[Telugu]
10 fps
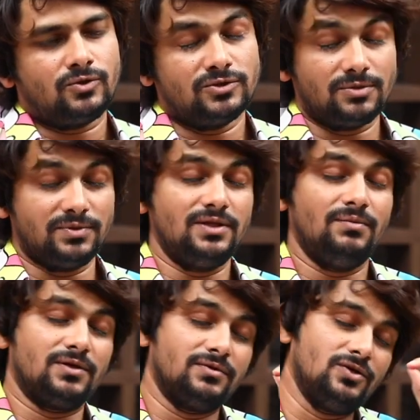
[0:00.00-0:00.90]

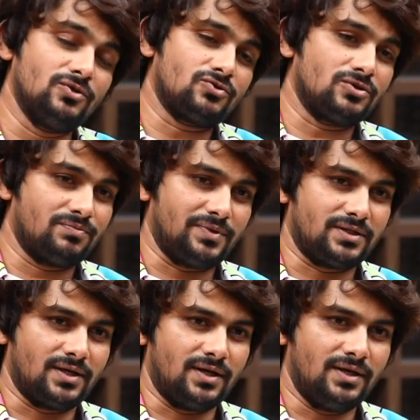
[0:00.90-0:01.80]
కొంతమంది మనం హీరోస్ కోసం
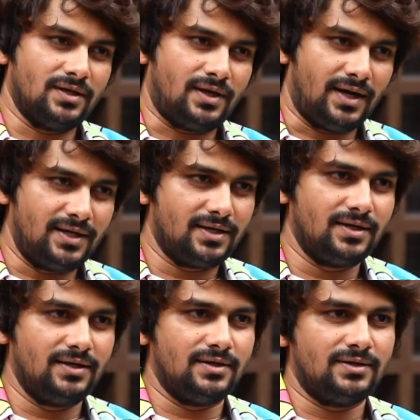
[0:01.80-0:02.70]
పెడతాం కానీ hmm.
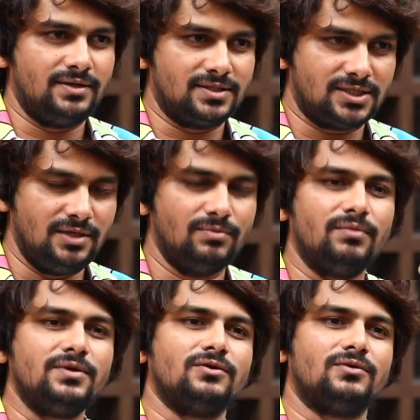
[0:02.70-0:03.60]
ఆయనకి ఈ
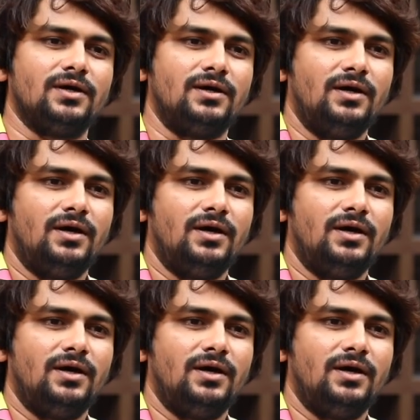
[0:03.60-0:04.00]
సినిమా మీద ఉన్న